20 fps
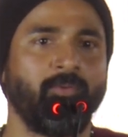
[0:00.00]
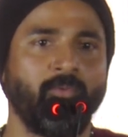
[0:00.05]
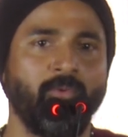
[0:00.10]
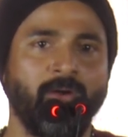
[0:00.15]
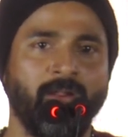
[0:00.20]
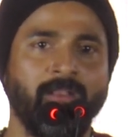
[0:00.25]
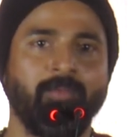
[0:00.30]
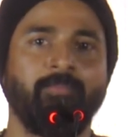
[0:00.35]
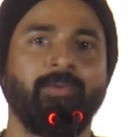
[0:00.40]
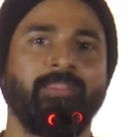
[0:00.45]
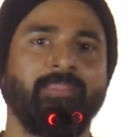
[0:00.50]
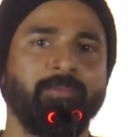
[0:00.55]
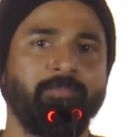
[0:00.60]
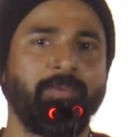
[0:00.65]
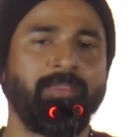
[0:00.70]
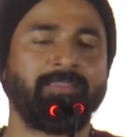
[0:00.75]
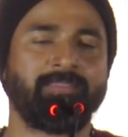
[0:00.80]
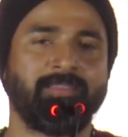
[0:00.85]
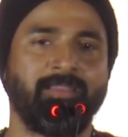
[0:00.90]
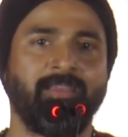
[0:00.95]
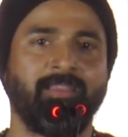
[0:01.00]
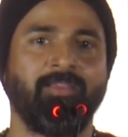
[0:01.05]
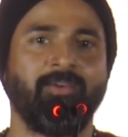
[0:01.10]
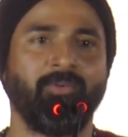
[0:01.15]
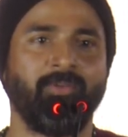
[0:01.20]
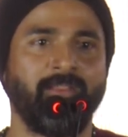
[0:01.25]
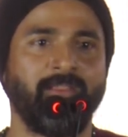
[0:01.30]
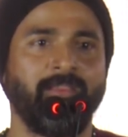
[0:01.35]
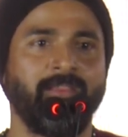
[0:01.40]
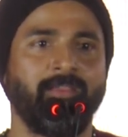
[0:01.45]
உங்களை பற்றி பேசுகிறார்
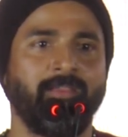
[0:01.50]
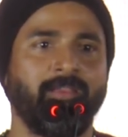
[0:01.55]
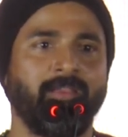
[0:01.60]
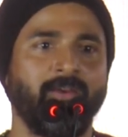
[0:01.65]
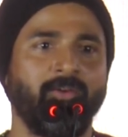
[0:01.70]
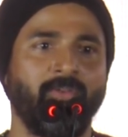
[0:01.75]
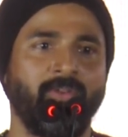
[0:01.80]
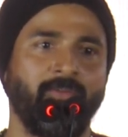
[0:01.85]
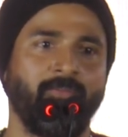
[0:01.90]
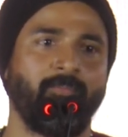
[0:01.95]
அவர் அவர்